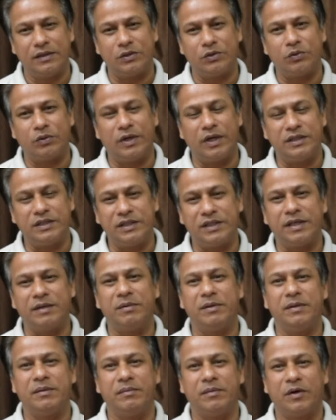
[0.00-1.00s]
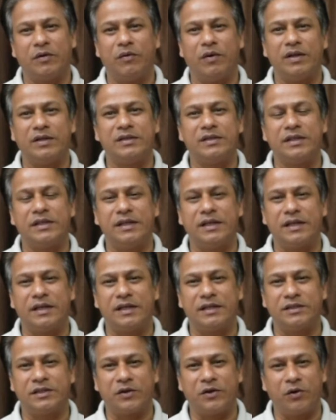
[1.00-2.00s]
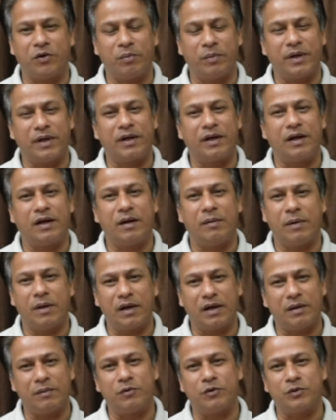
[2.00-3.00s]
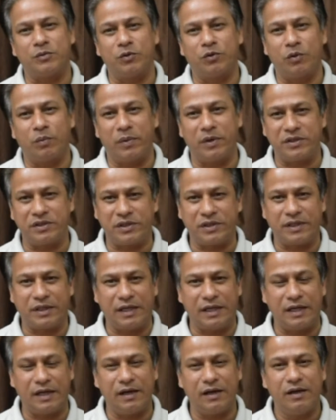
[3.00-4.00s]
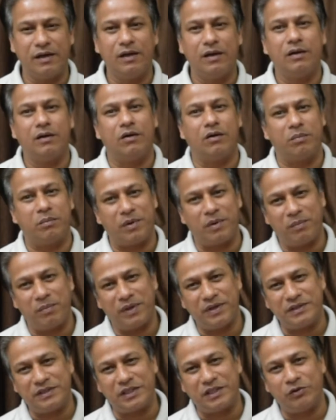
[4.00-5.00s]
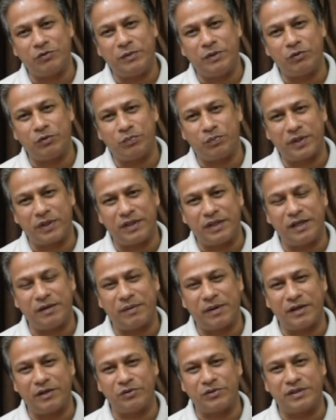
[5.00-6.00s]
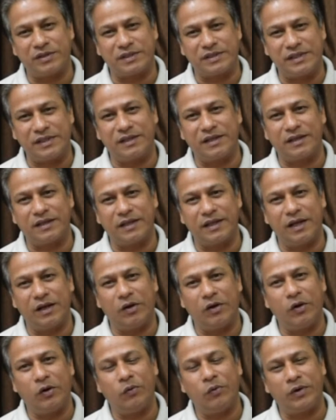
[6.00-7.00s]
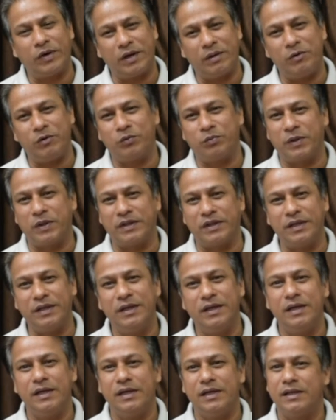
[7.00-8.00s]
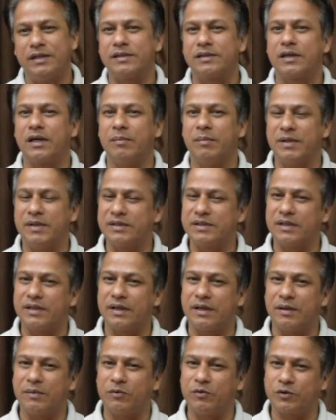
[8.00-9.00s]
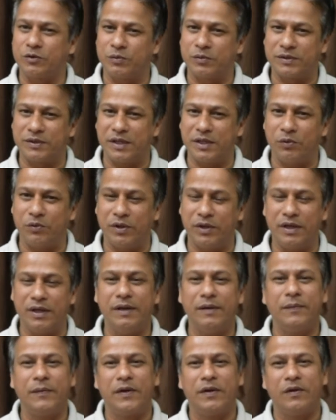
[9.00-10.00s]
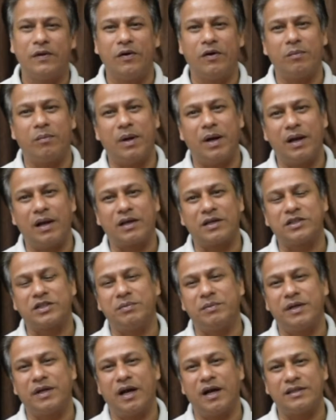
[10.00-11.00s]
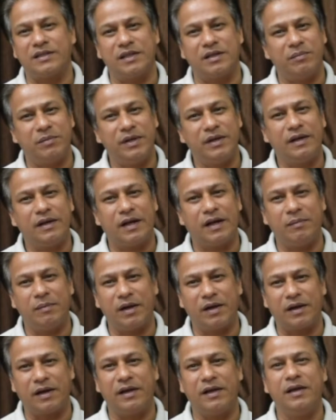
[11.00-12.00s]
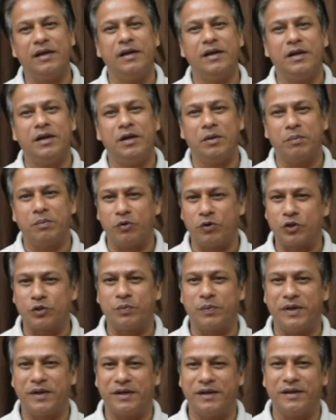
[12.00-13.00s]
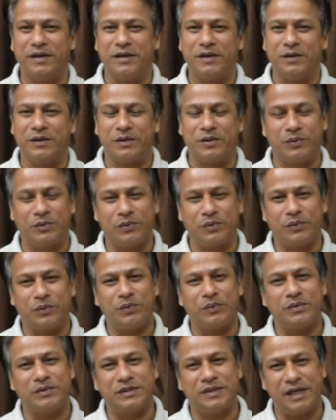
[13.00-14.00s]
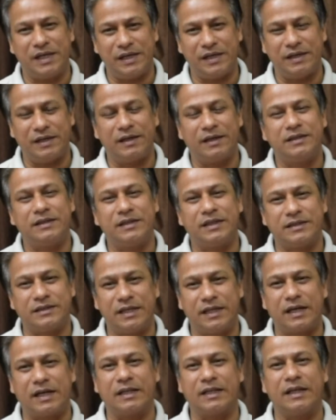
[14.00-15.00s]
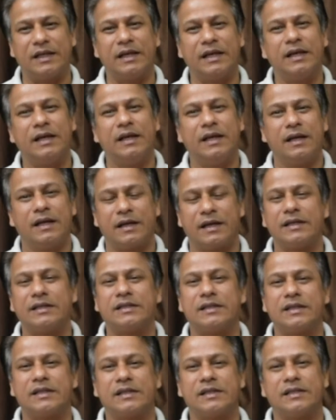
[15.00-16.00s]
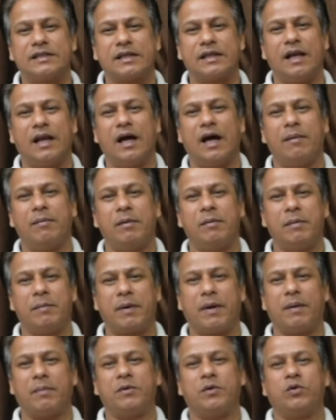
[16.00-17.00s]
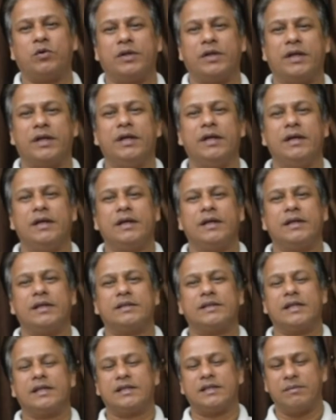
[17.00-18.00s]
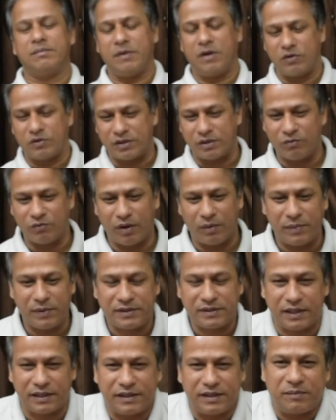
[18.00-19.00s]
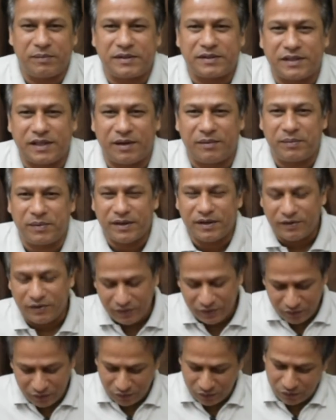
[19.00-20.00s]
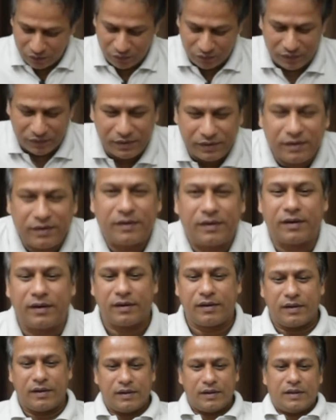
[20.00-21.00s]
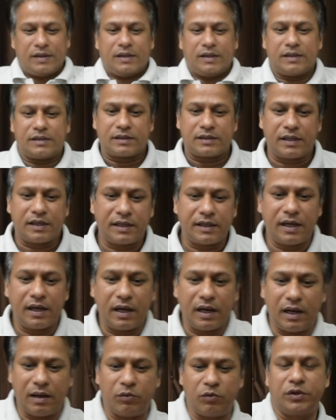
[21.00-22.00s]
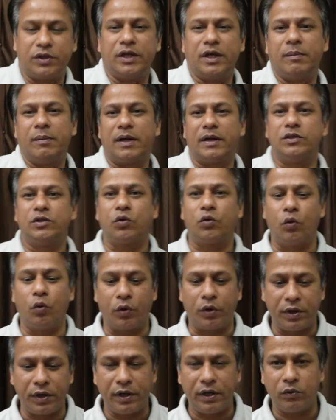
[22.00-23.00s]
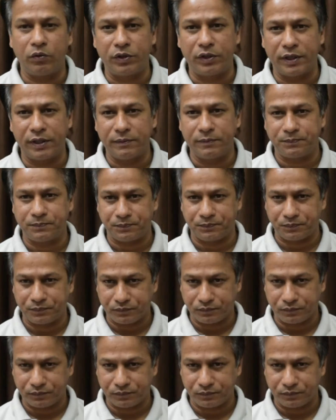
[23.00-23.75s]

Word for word: तो गज ने भी भगवान श्रीहरि के चरणों में कमल के पुष्प को प्रेषित किया और ब्रह्मा जी की भी उत्पत्ति हमारे जो सृष्टि करते हैं उनकी भी उत्पत्ति इस कमल से के पुष्प से ही हुई है और माँ लक्ष्मी का आसन भी कमल का ही पुष्प है तो चलिए चर्चा करते हैं किस तरह से इसके लाभ हमें प्राप्त होते हैं सहस्तम भाव से हम वापिस आते हैं अपने स्थान पर और इसके क्या लाभ होते हैं हमारे जो घुटने होते हैं